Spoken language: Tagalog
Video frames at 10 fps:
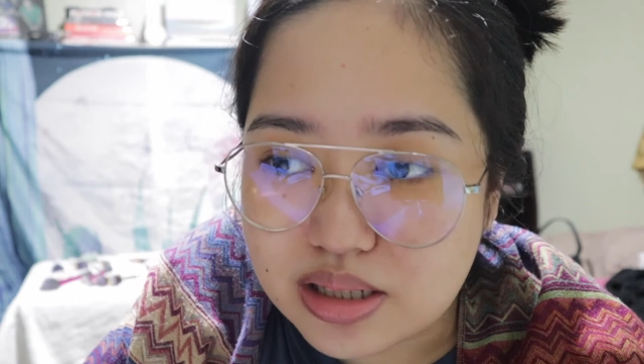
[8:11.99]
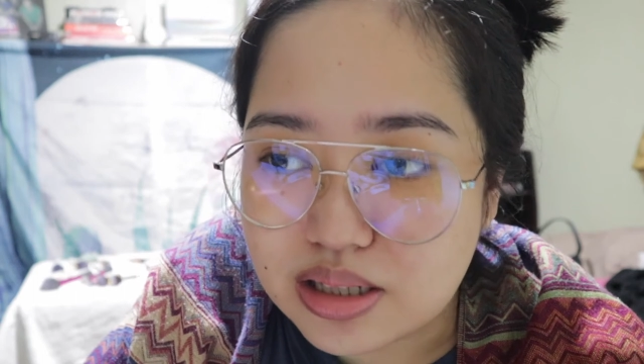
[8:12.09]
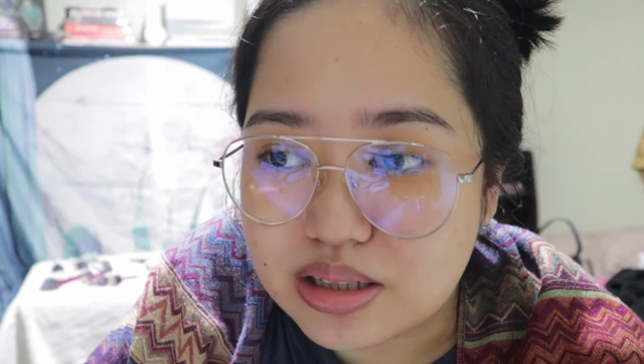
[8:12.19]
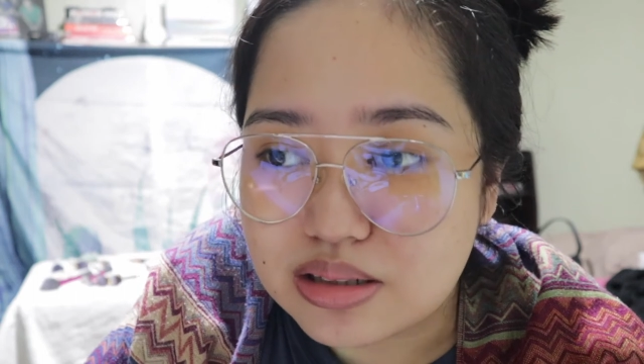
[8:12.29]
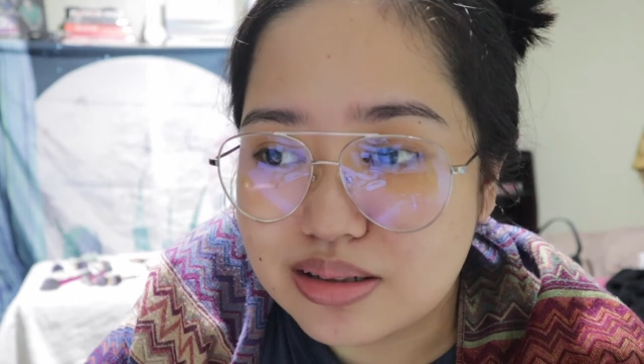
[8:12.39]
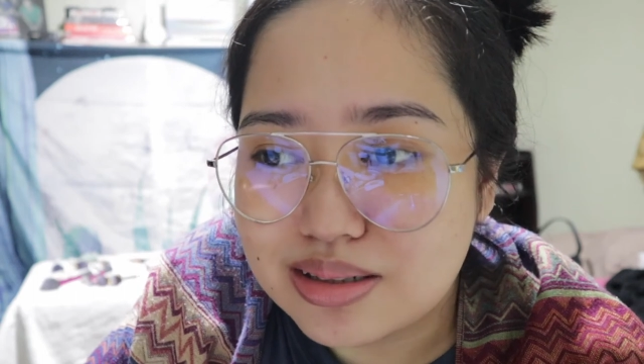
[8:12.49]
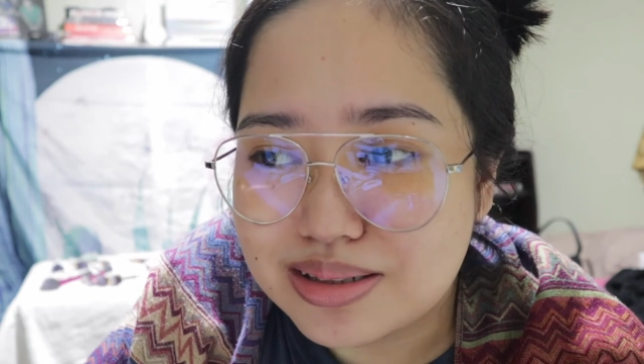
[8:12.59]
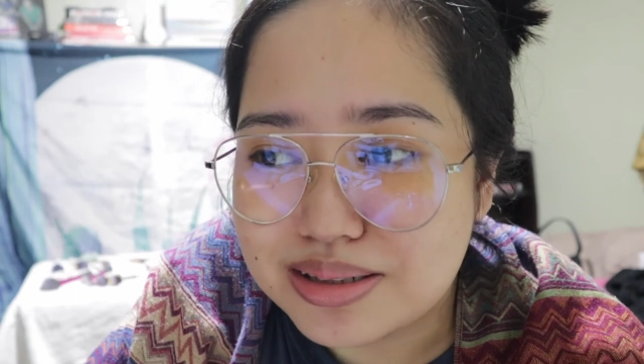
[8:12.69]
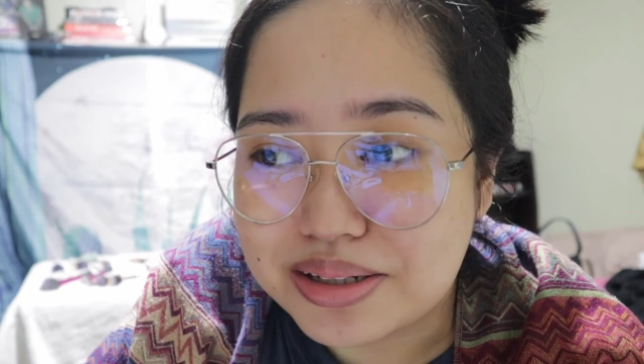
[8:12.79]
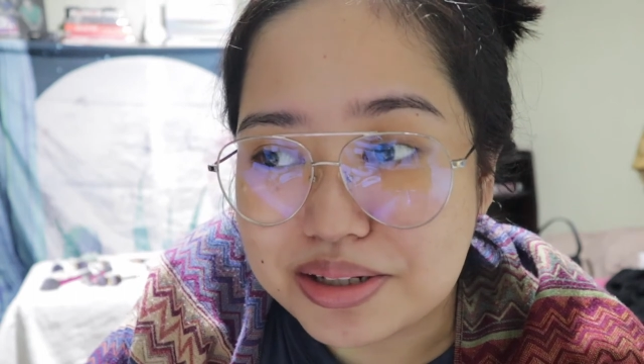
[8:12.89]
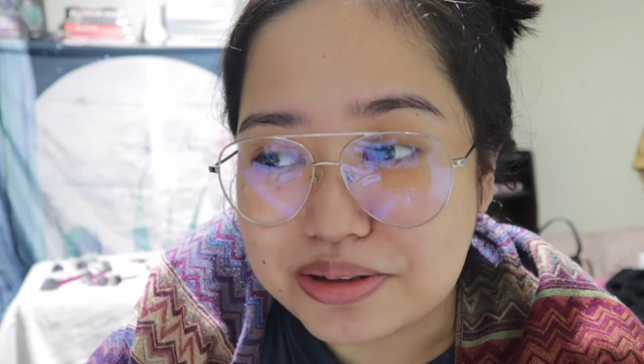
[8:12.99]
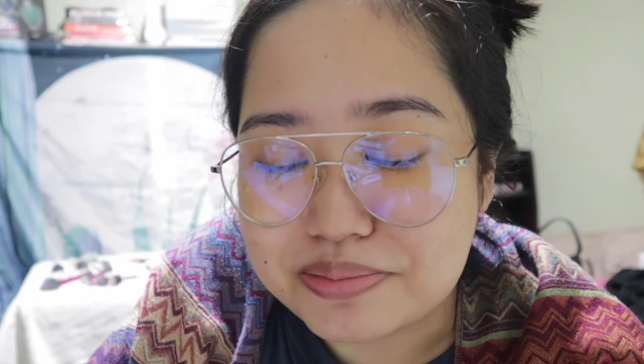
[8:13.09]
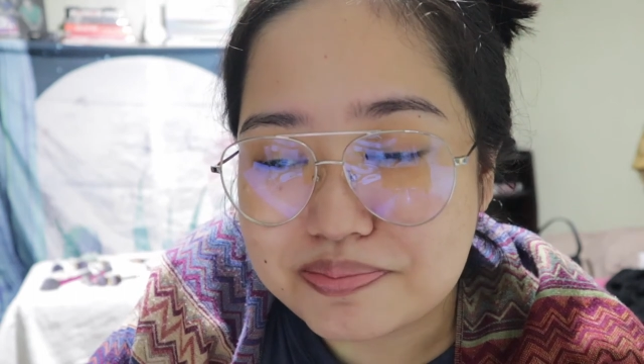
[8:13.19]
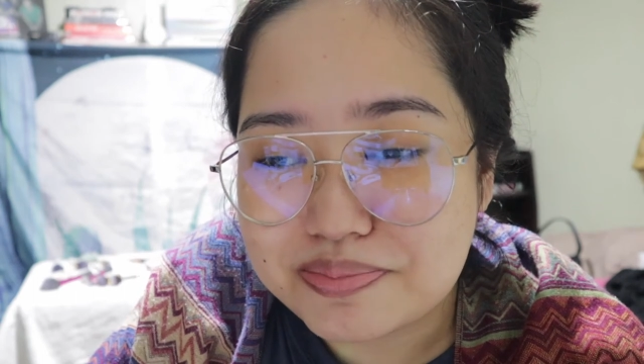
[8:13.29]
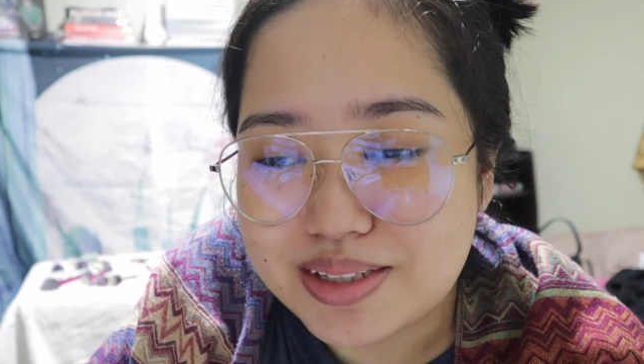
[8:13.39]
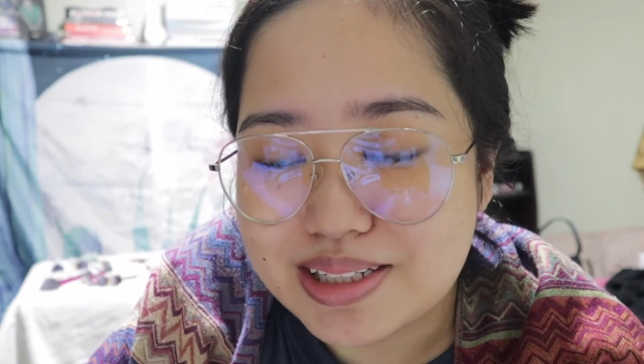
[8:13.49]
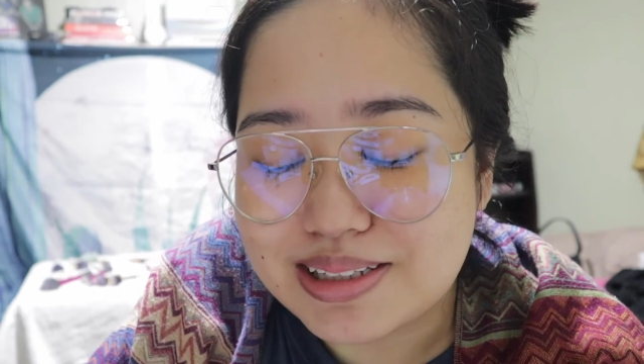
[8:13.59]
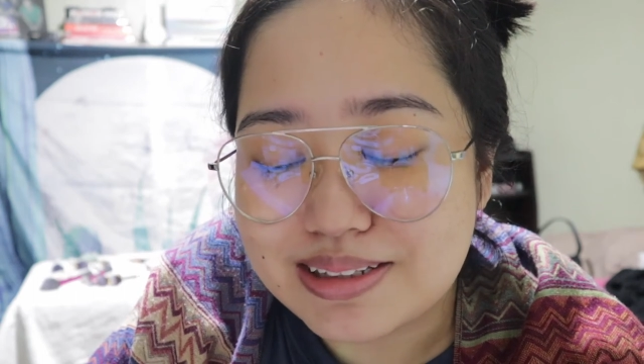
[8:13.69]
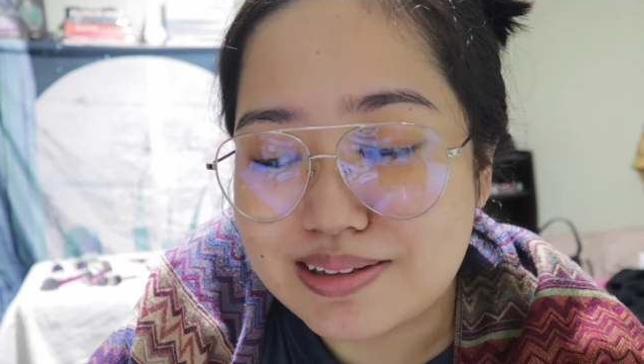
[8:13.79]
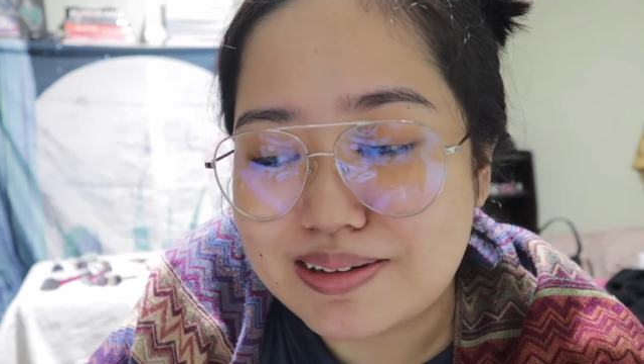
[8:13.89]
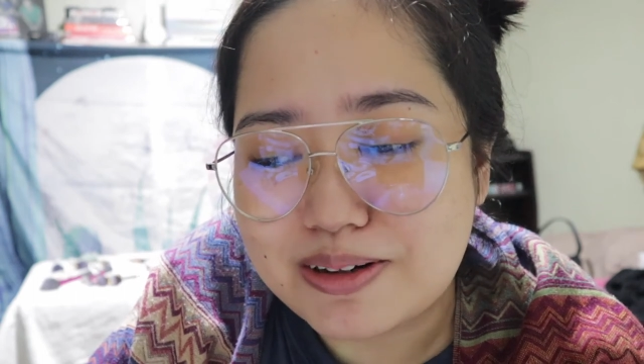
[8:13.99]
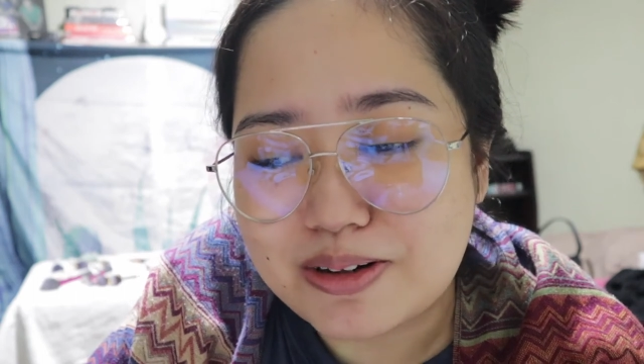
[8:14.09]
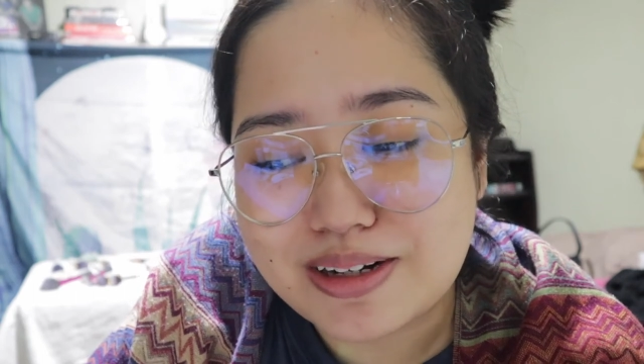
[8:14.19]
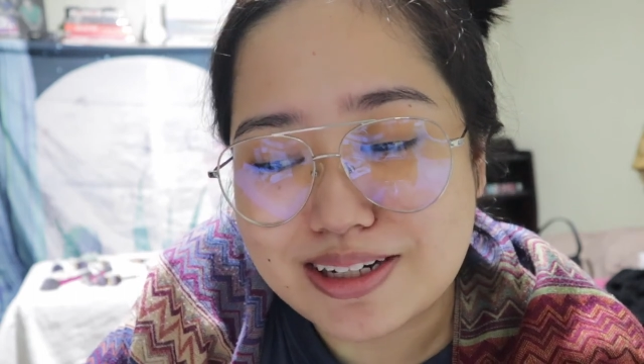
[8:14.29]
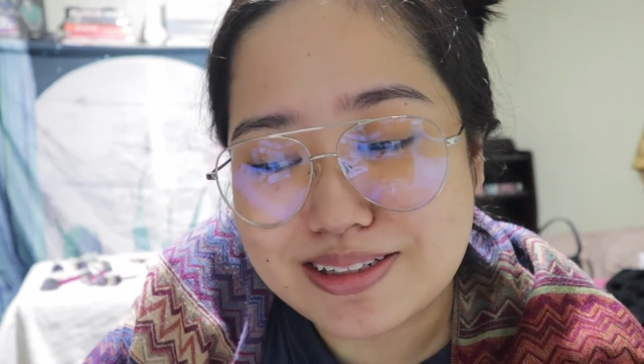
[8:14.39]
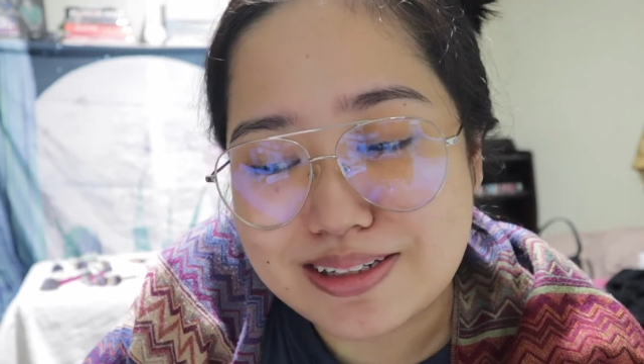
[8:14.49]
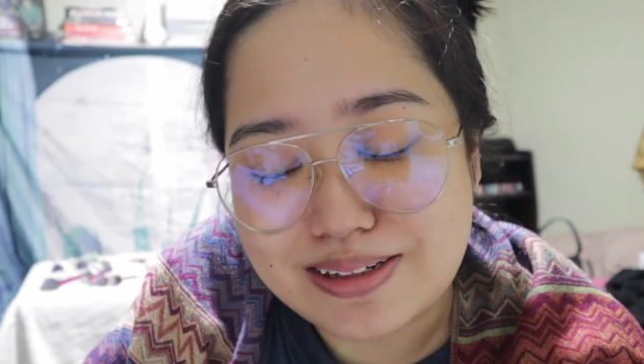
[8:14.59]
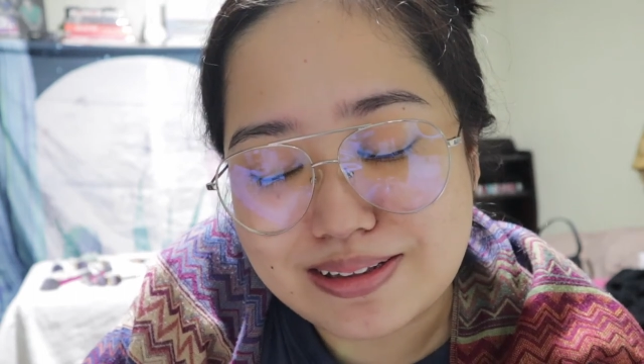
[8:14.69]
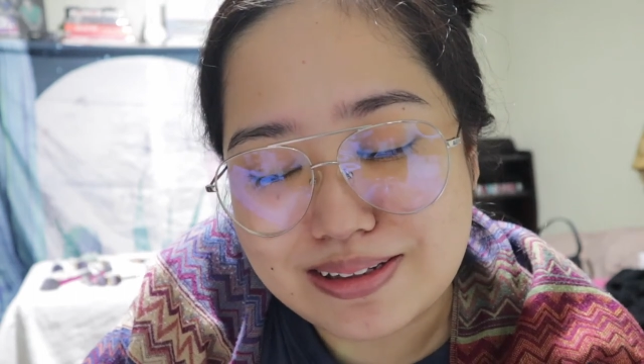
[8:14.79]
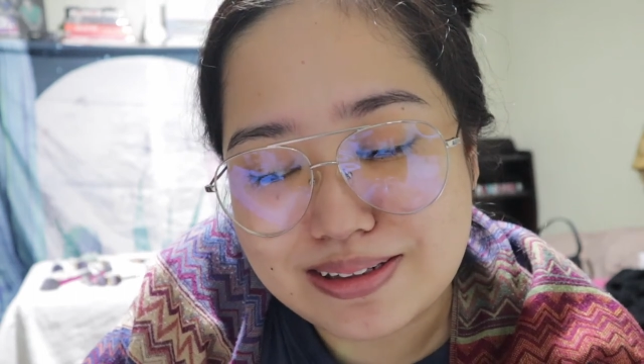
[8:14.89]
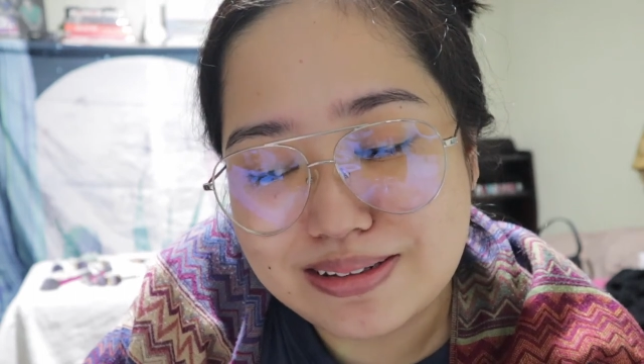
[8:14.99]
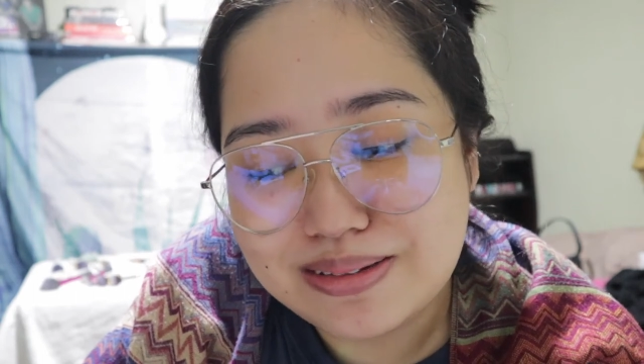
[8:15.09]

And, ayun, hindi din ako excited.